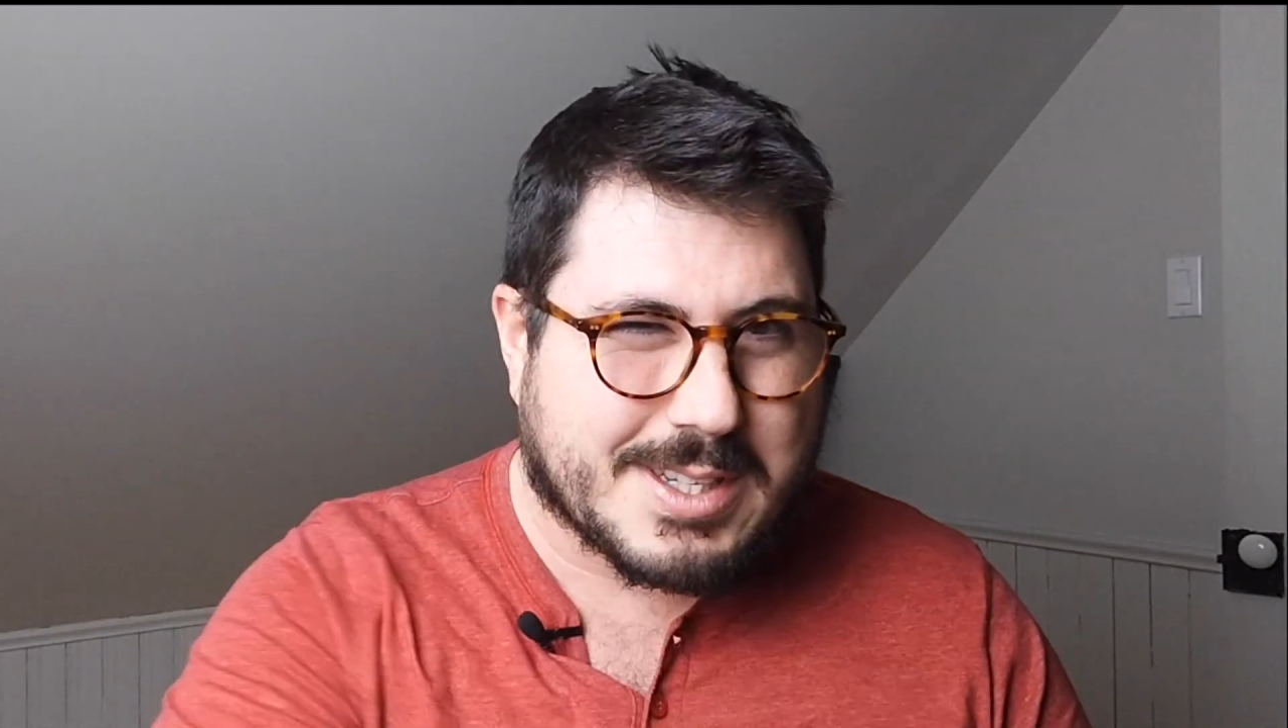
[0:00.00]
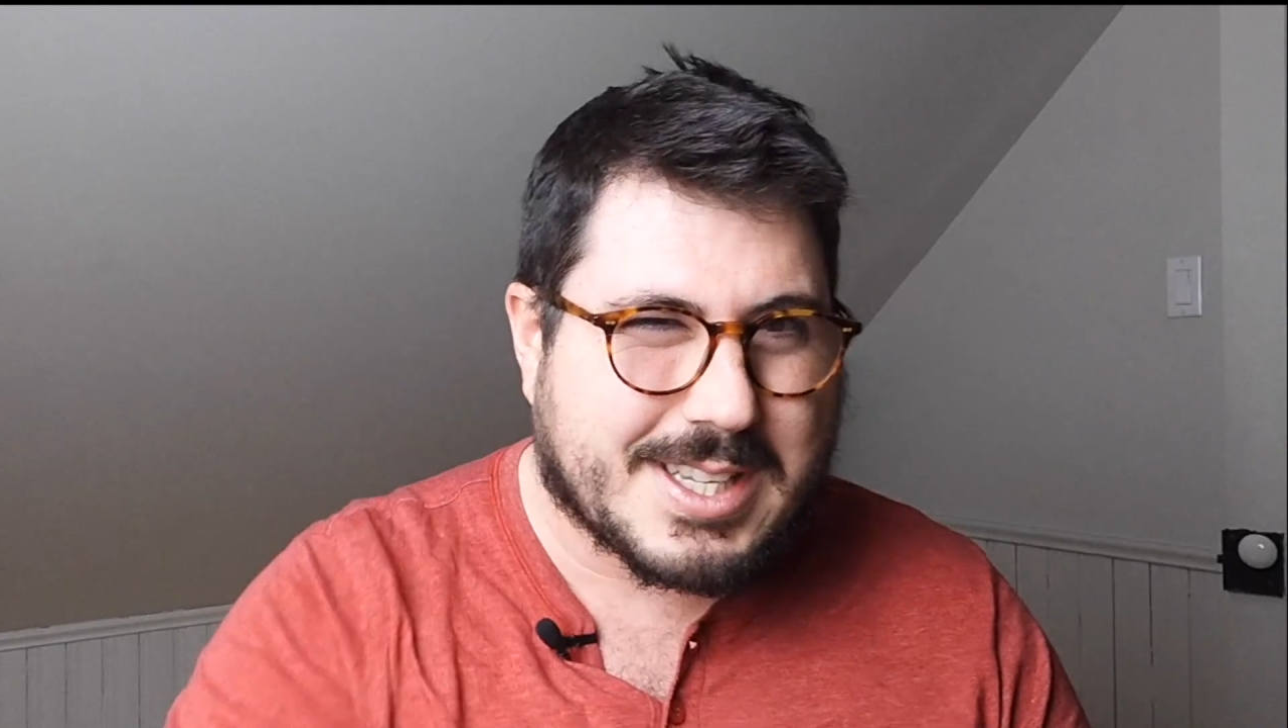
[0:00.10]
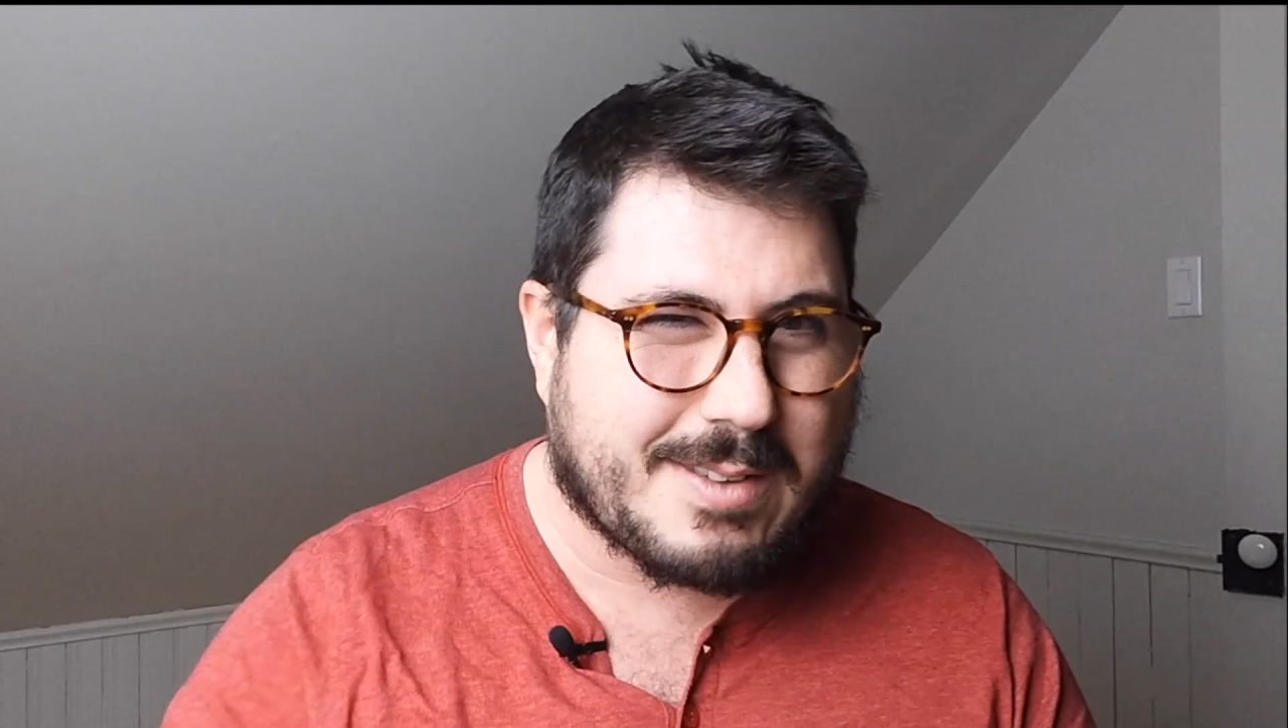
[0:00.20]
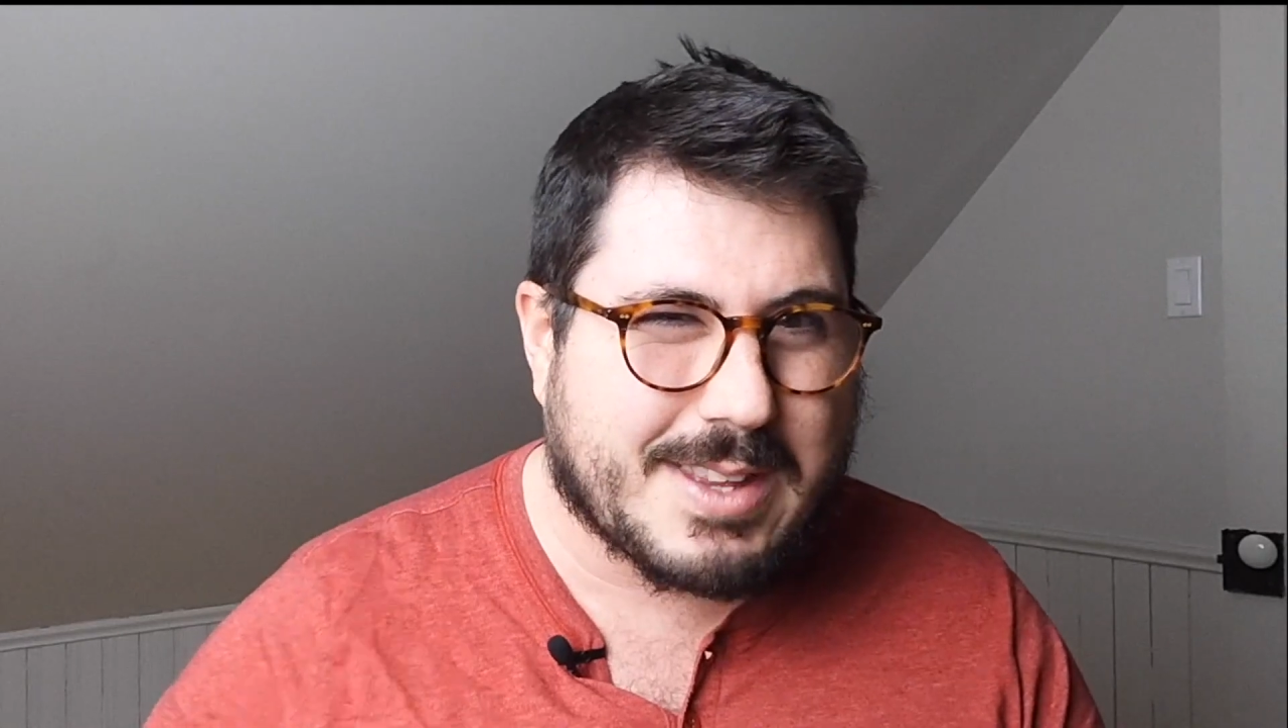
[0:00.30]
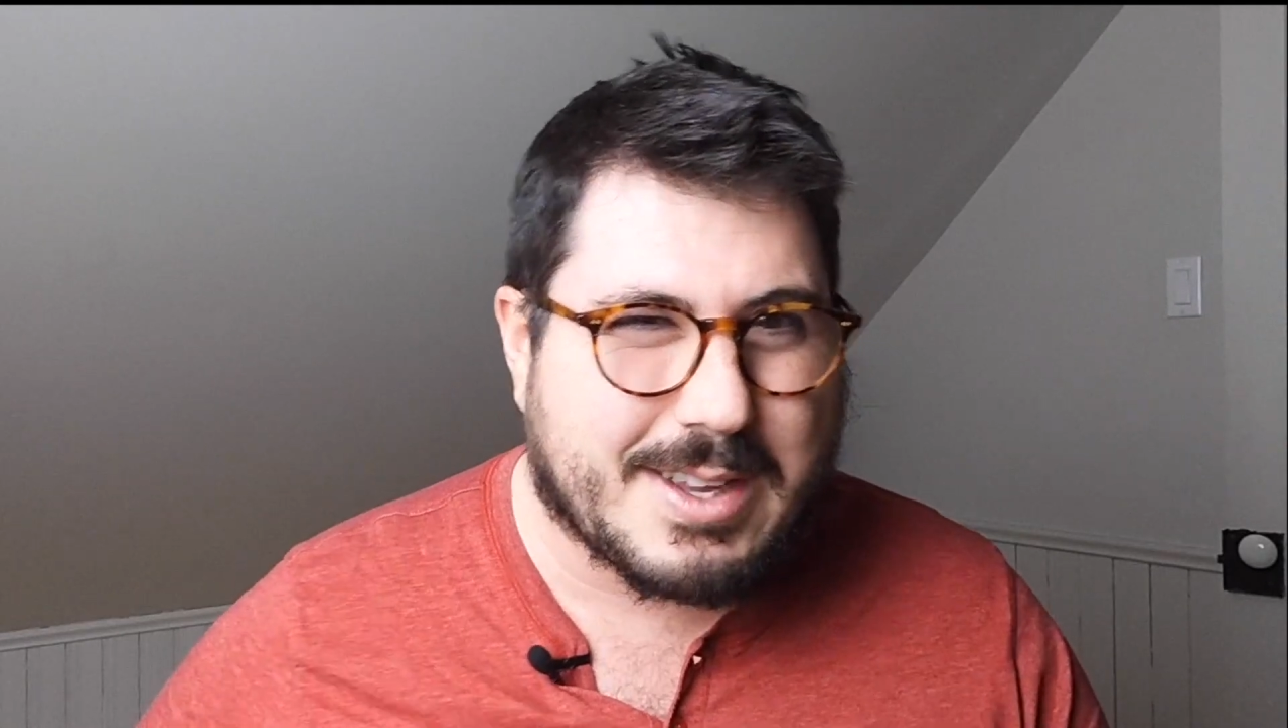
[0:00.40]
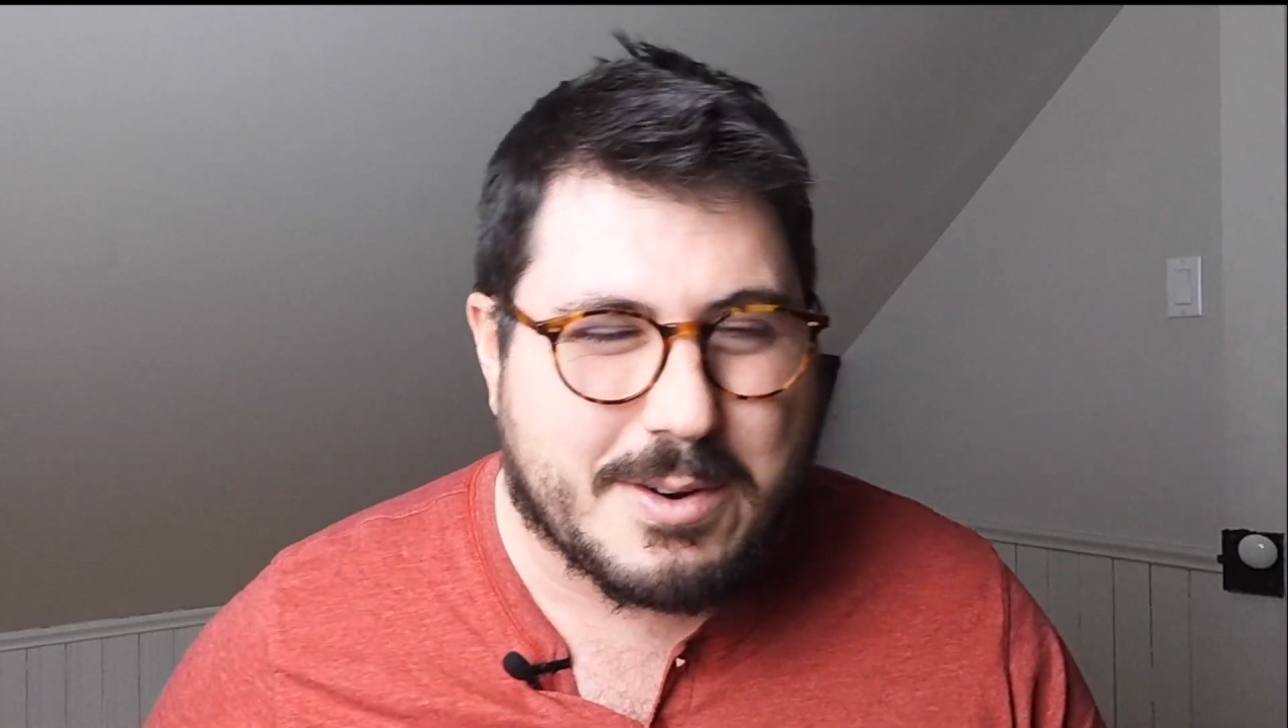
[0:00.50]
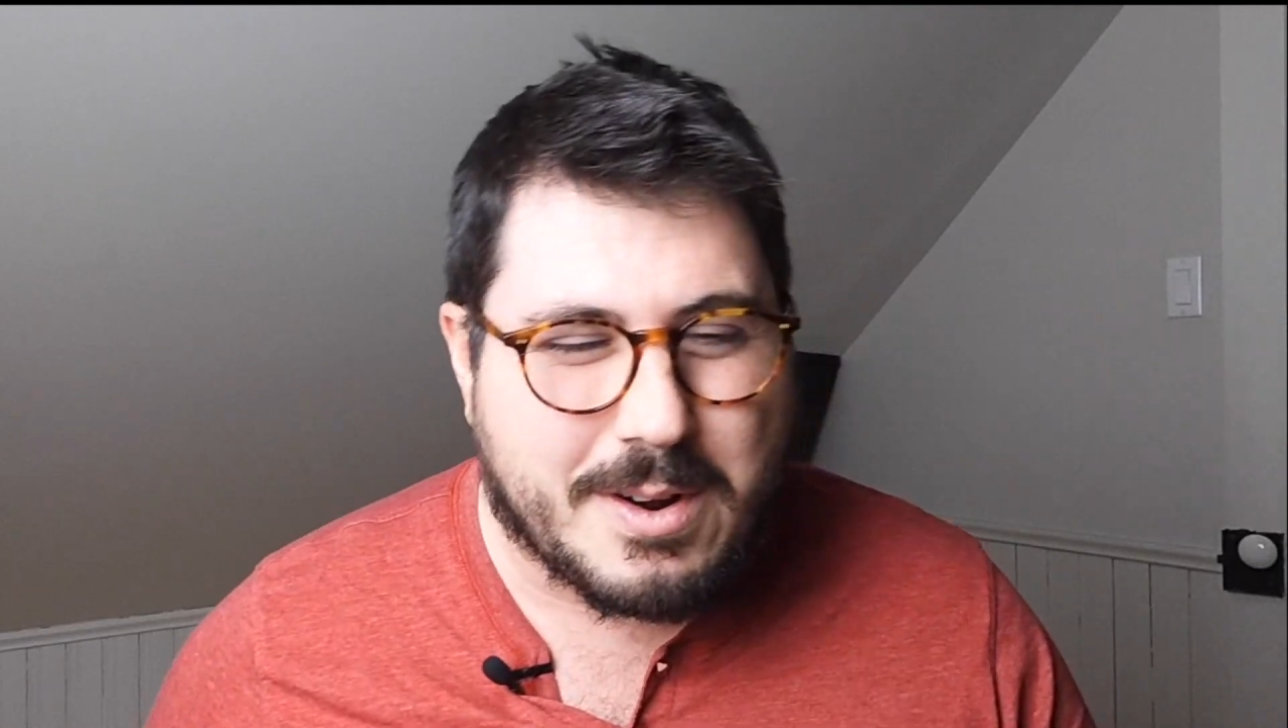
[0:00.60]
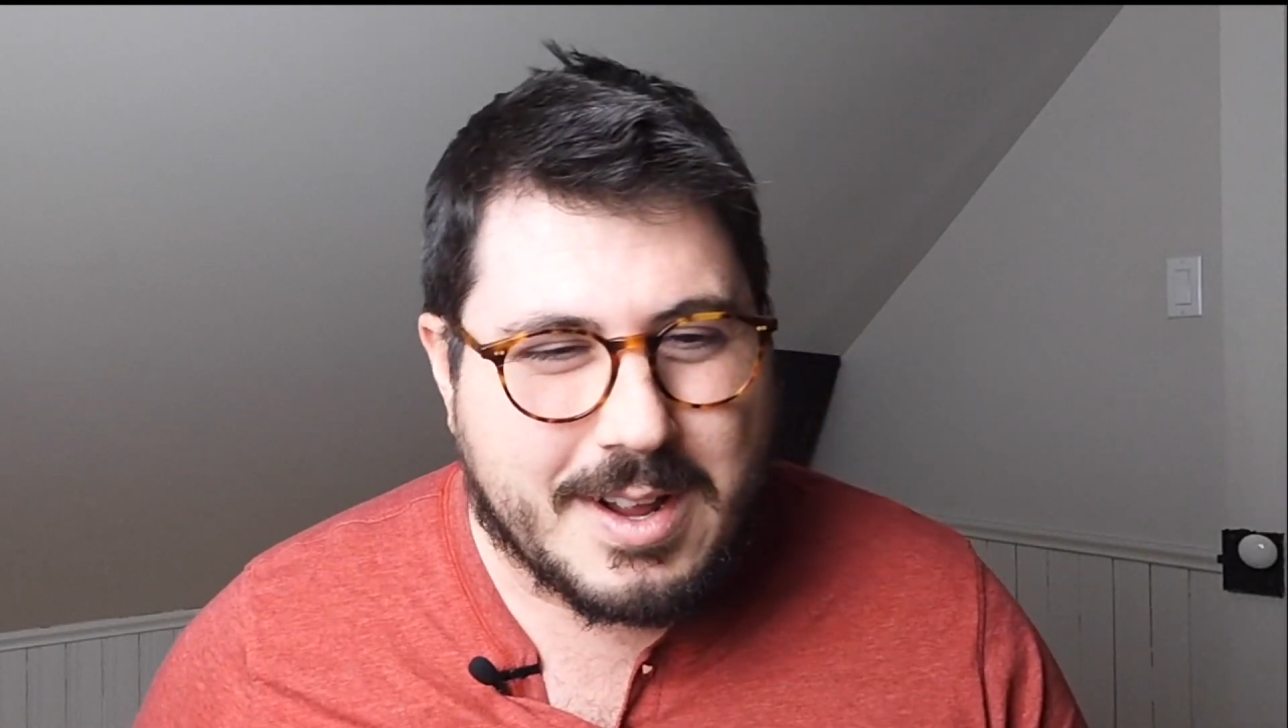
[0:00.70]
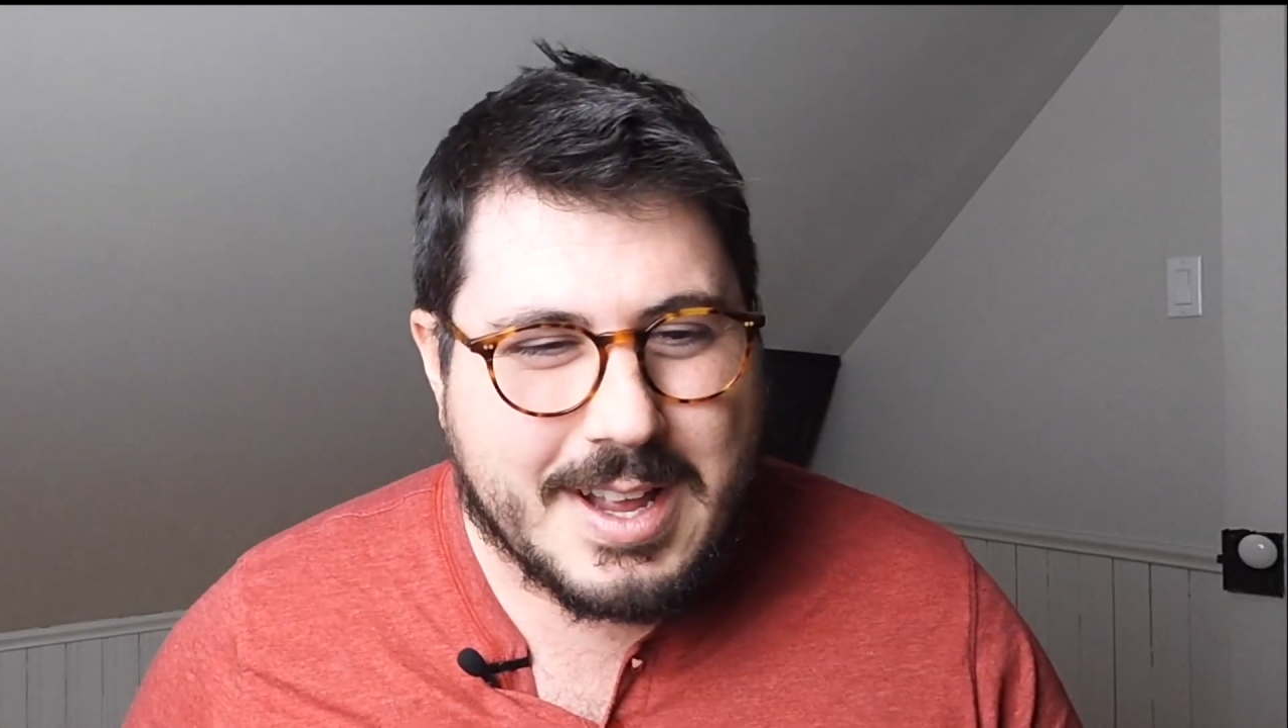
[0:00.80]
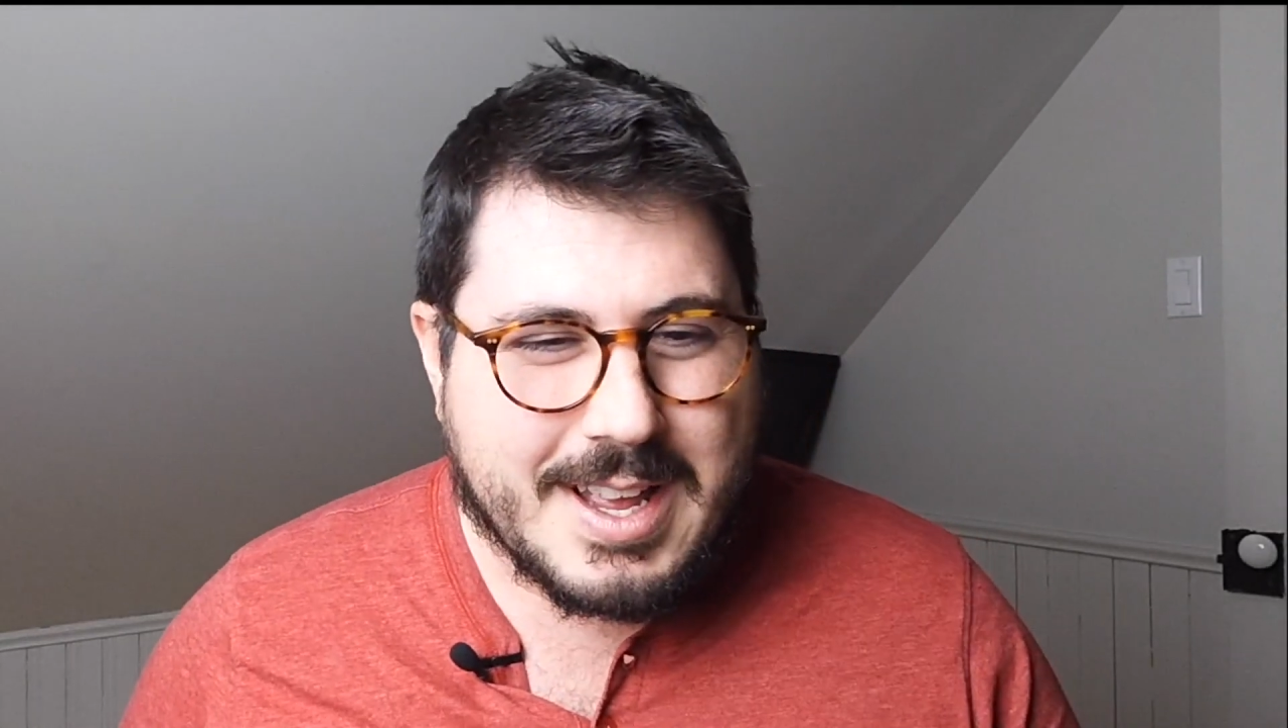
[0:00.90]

vois cette vidéo.